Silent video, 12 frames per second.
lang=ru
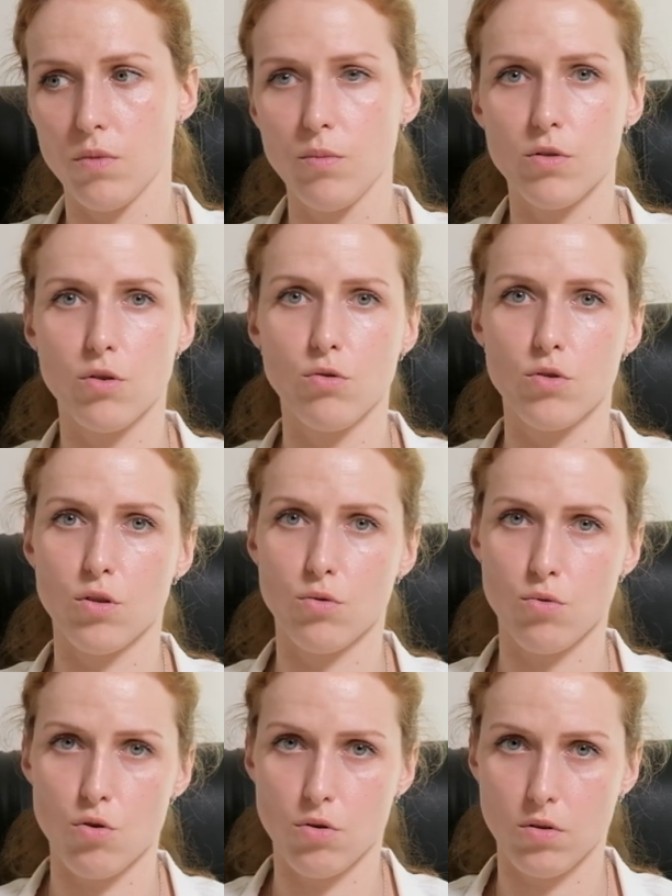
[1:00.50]
либо слезная
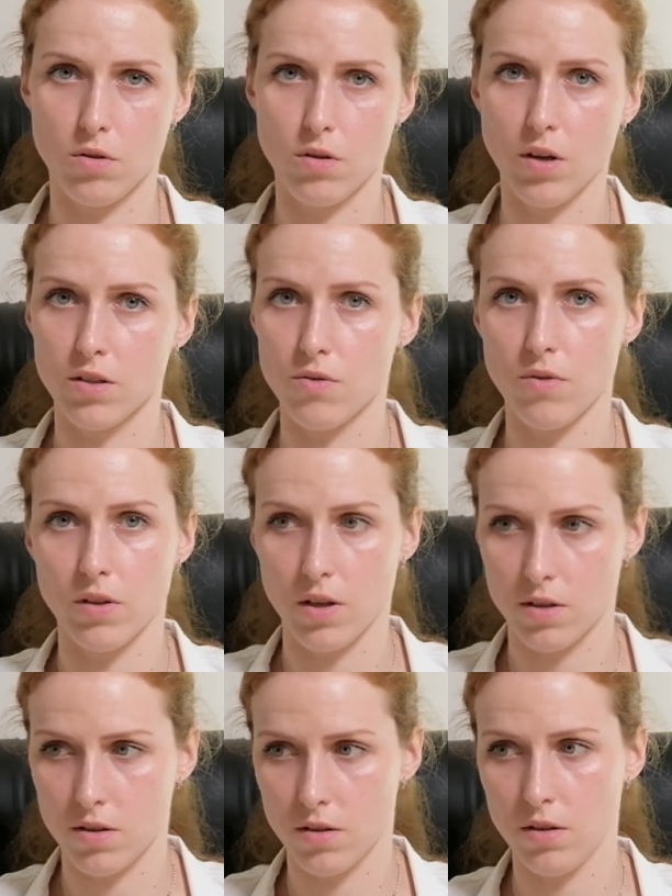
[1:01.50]
точка не
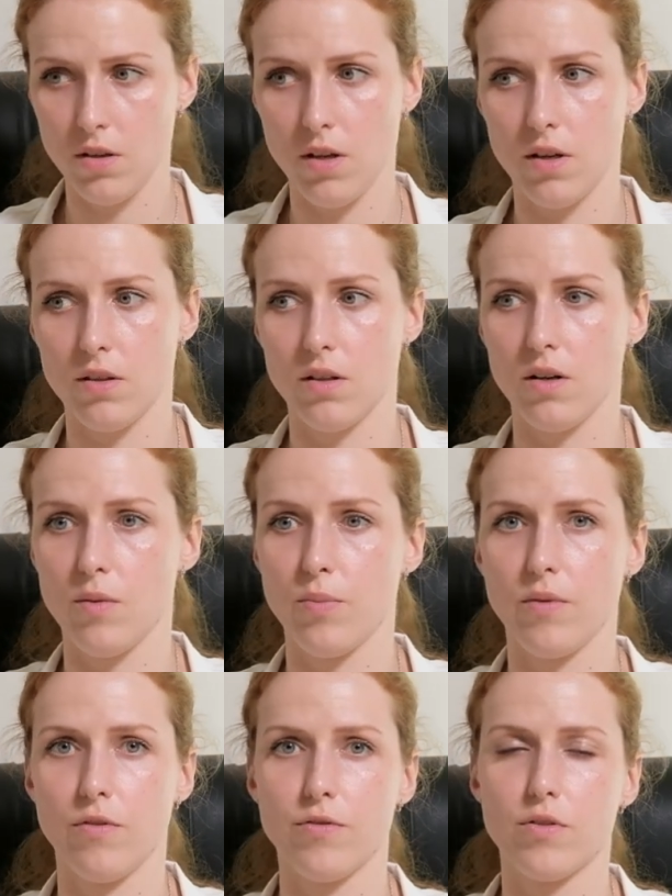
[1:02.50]
развелась, или она
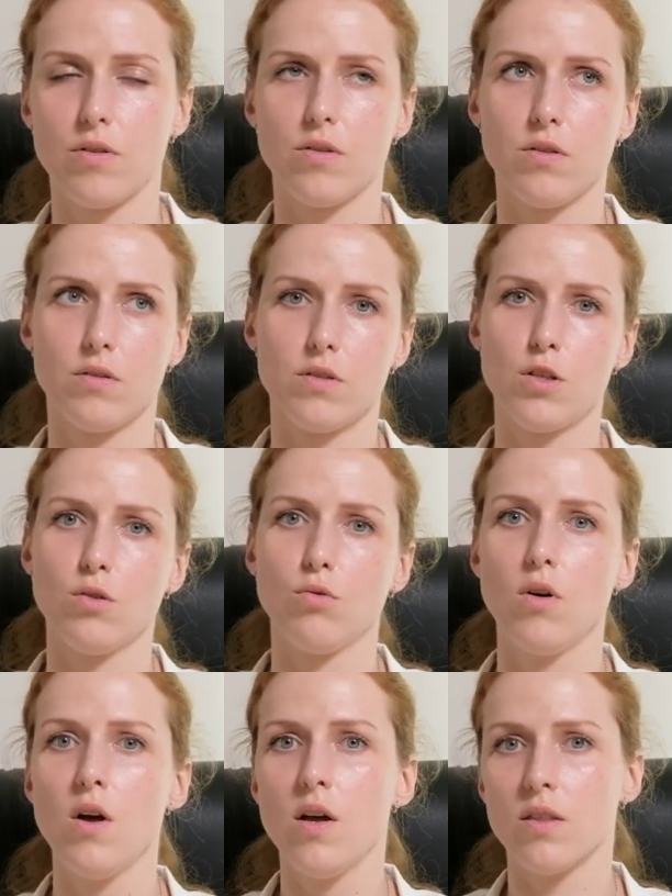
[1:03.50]
в э,
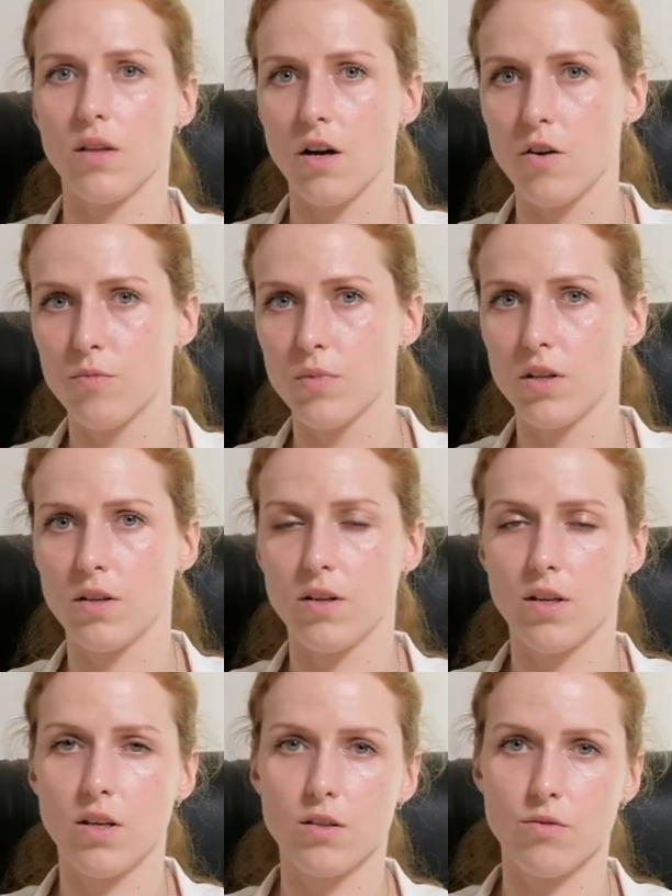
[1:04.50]
силу травмы или
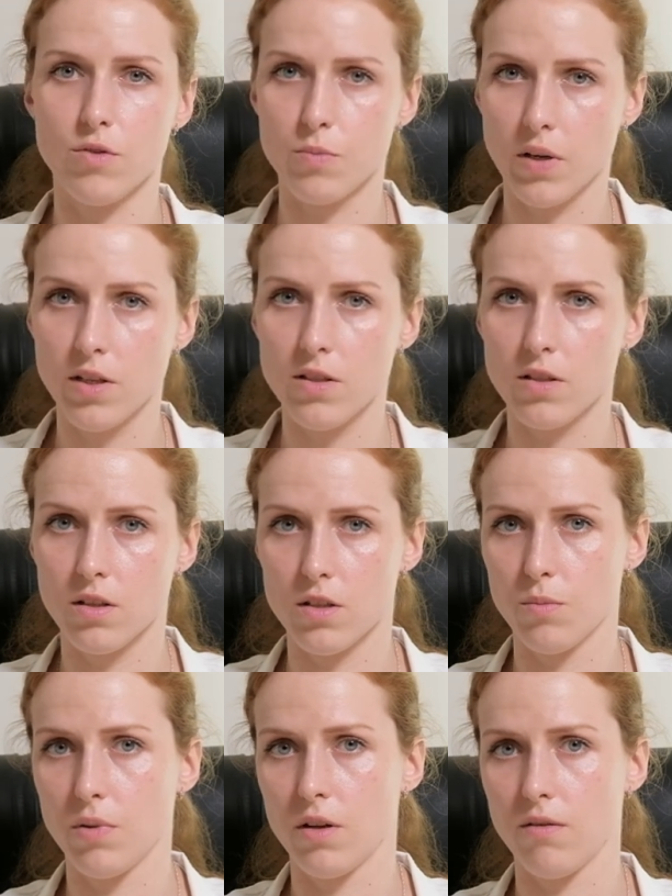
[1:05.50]
каких-то воспалительных
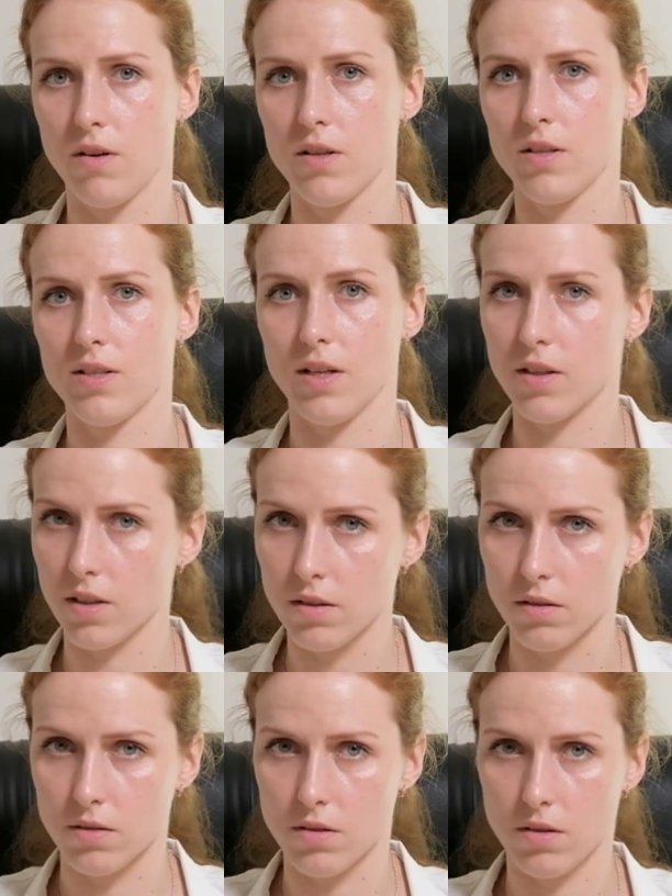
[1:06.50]
заболеваний
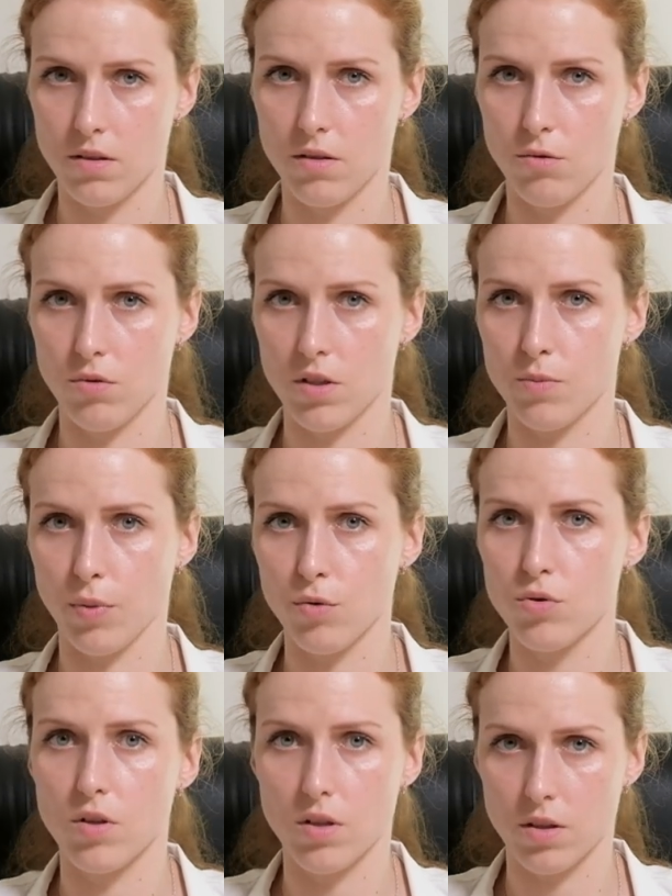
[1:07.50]
закрылась, и у нас
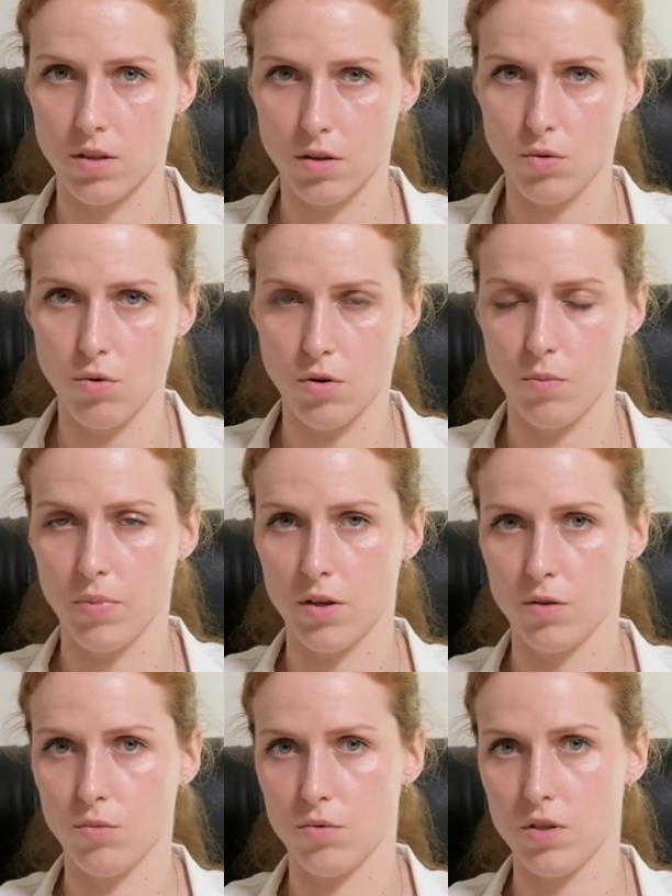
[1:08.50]
просто нет оттока,
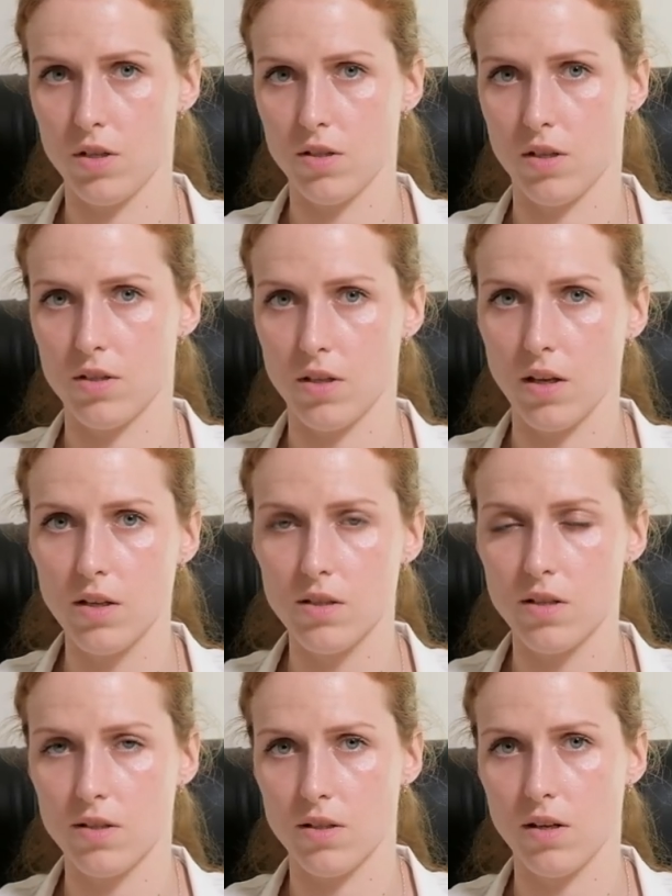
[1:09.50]
поэтому слеза стоит,
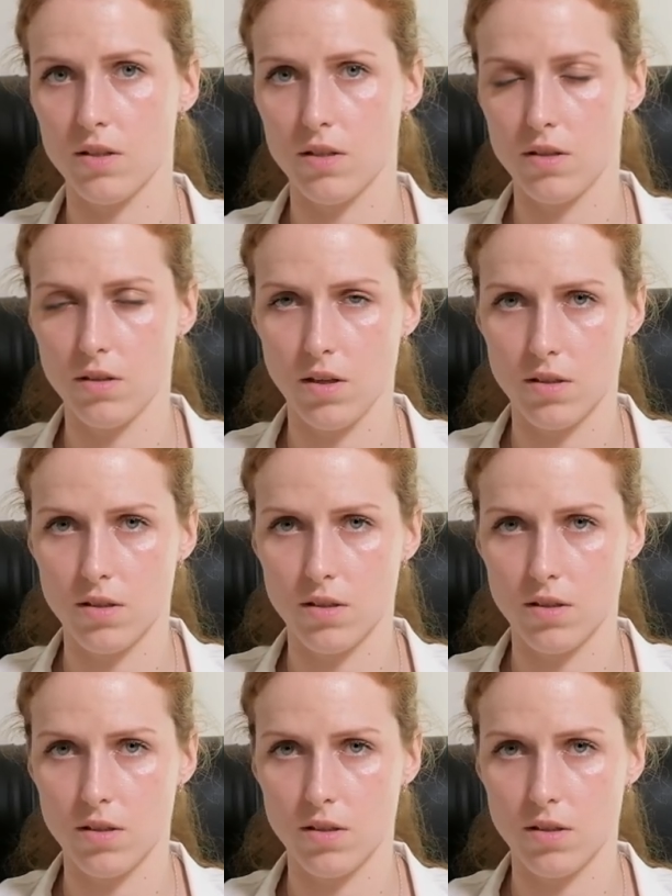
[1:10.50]
слеза не